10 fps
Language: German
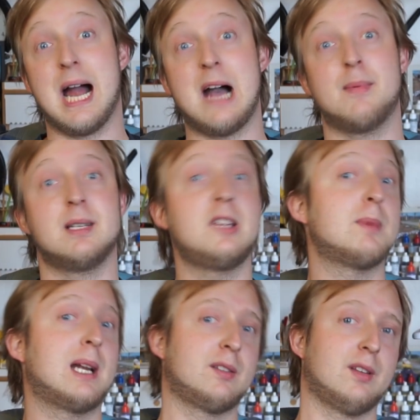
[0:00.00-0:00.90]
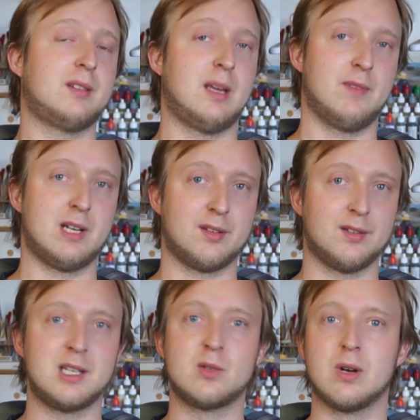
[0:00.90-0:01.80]
Aber diesmal hat das System
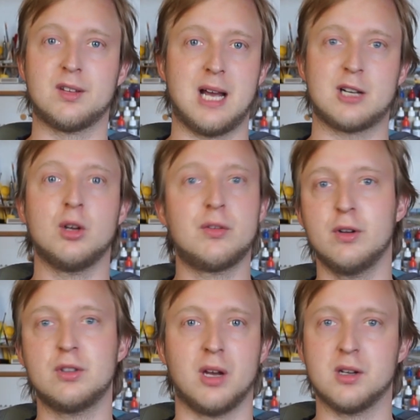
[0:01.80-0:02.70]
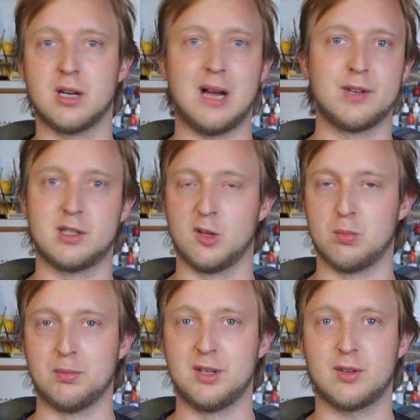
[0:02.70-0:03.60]
wenigstens nicht nur gesagt, ich finde deine grafik nicht,
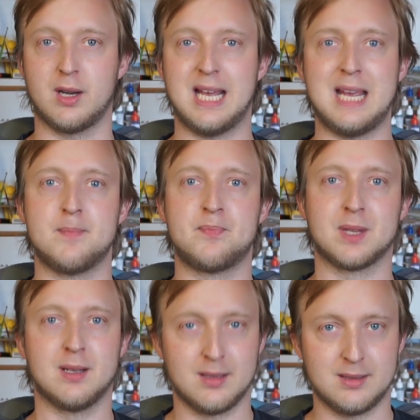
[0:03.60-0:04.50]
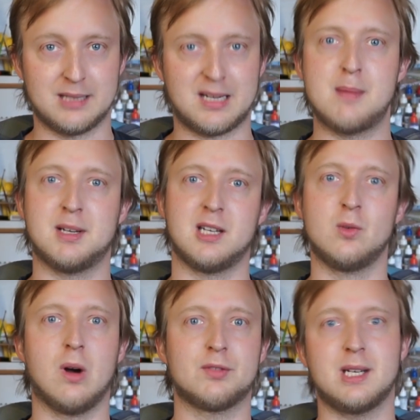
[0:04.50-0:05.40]
sondern hey, der Treiber, den
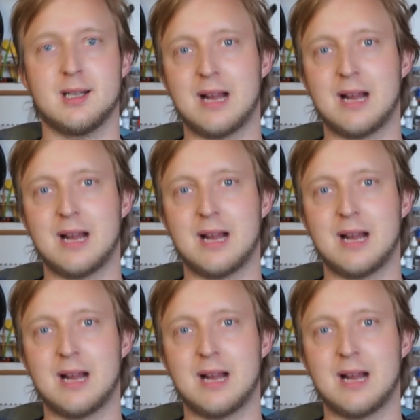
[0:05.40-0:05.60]
du auf deiner